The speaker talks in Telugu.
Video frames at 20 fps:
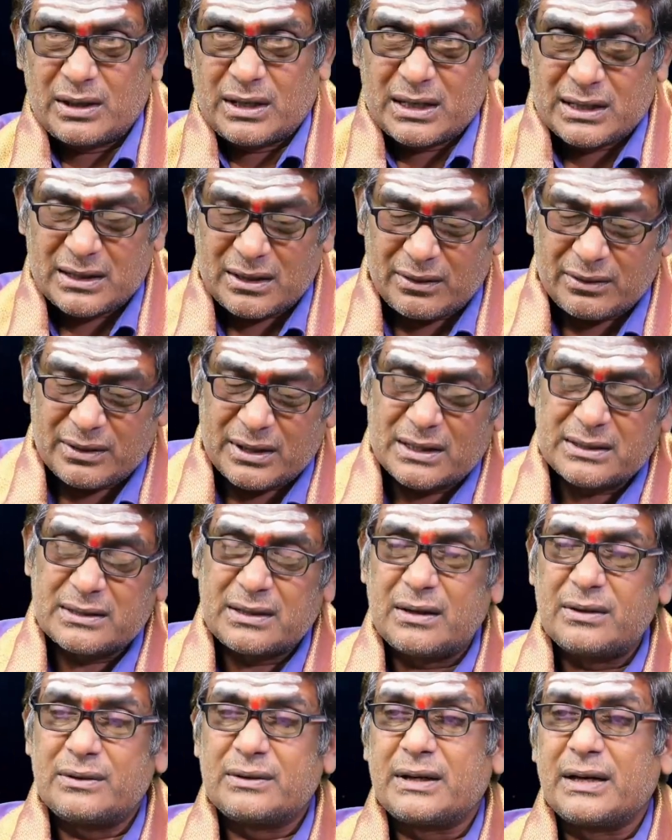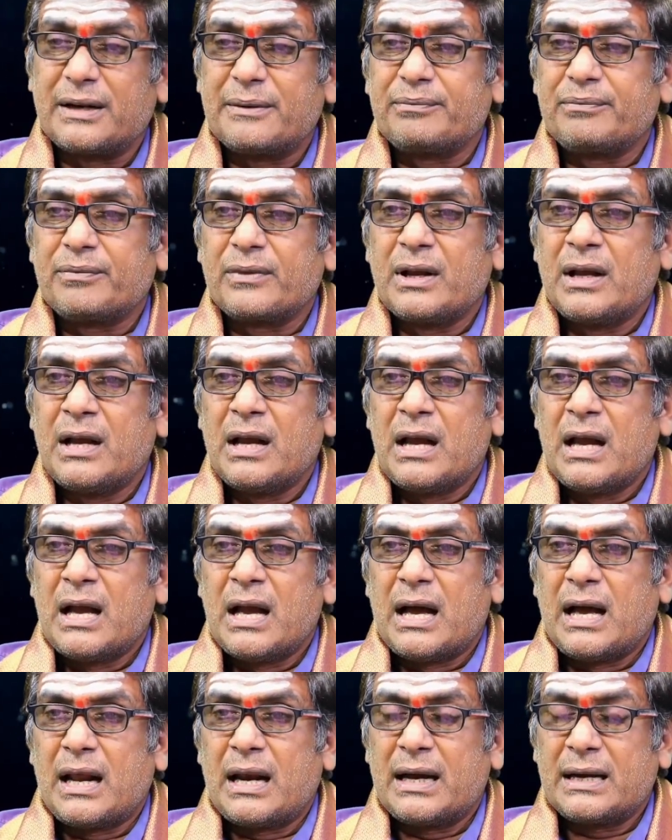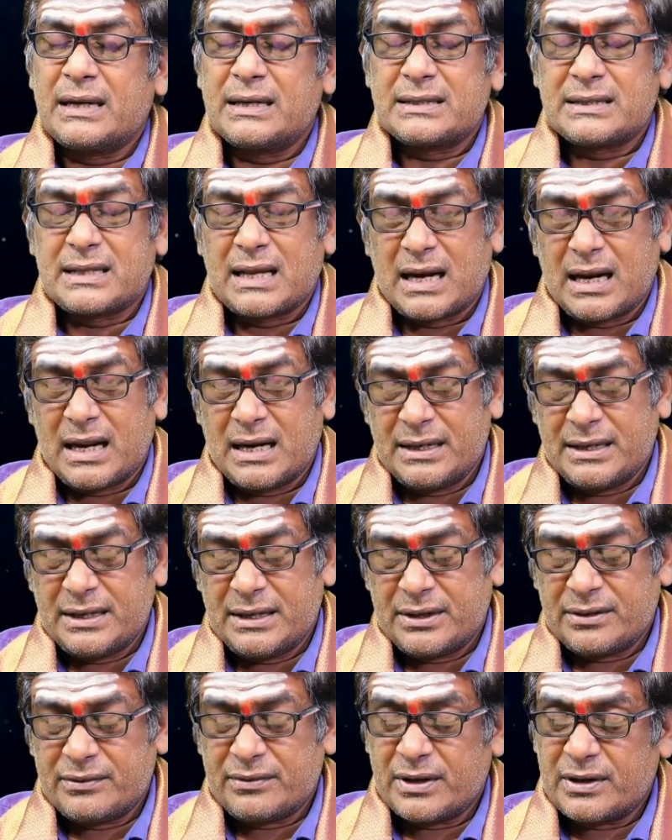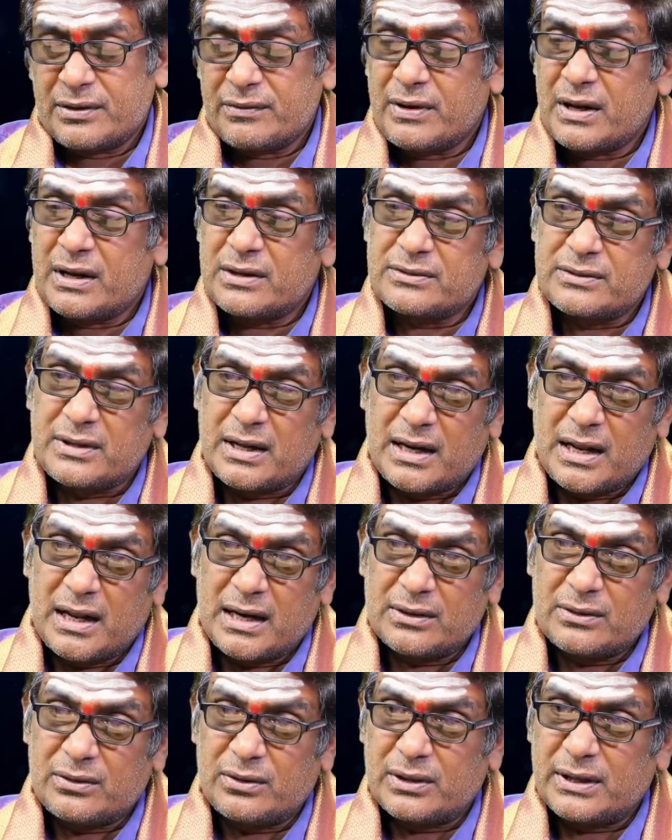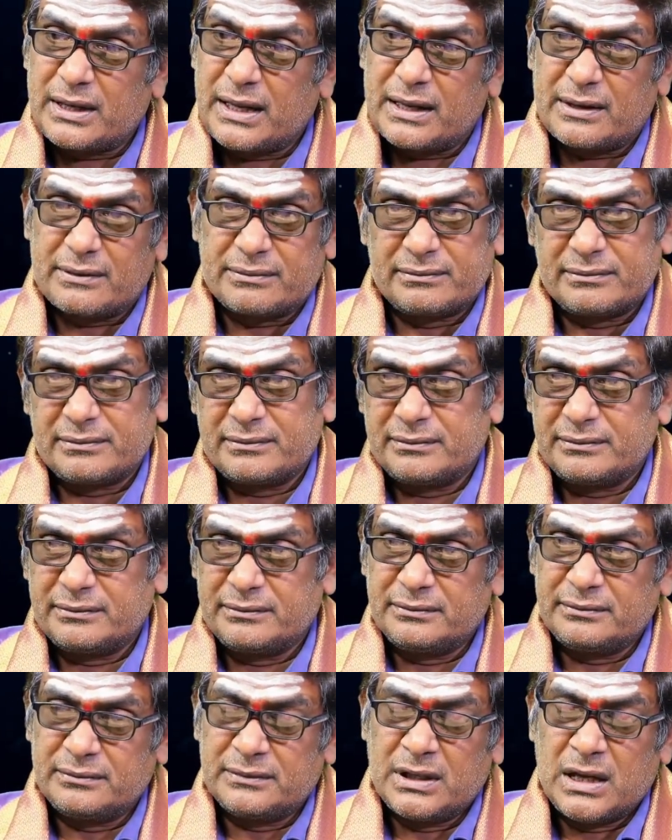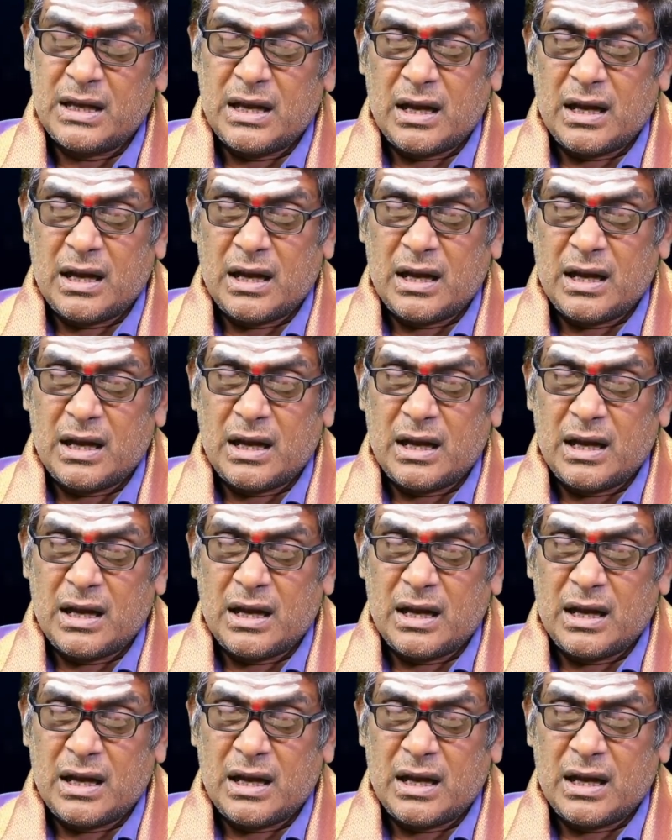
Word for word: కొనడానికి అవకాశాలు ఉంటాయి Mm-hmm. అలాగే స్థలాలు లేనటువంటి వారు స్థలాలు కొంటారు mm. mm.